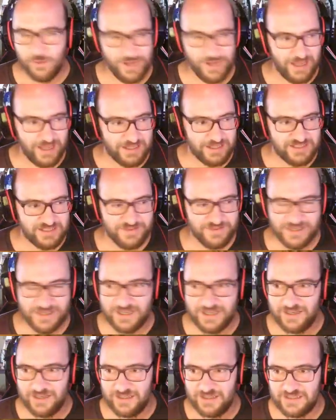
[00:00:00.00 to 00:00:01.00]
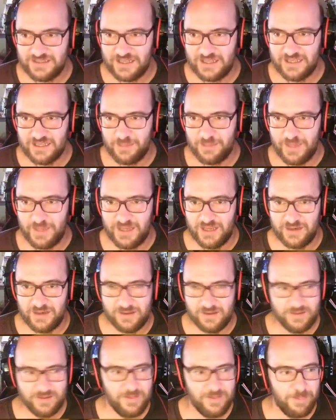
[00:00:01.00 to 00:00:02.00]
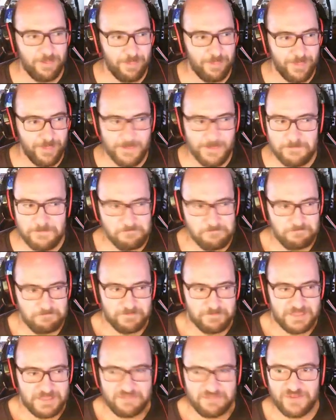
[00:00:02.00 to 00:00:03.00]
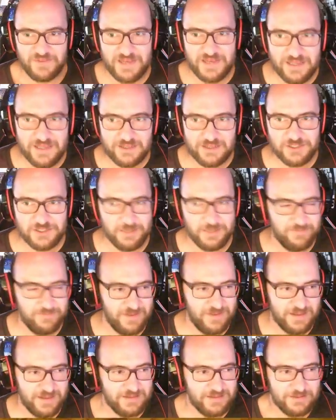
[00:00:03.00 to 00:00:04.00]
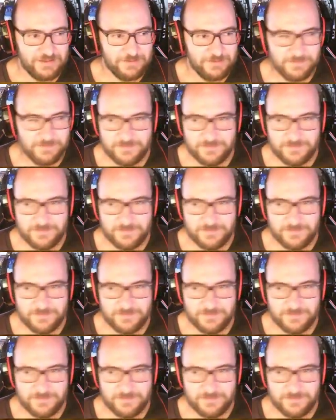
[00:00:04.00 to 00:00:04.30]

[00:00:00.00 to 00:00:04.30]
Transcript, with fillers: und Engelsfedern ist allgemein. Die verlieren nicht an Wert.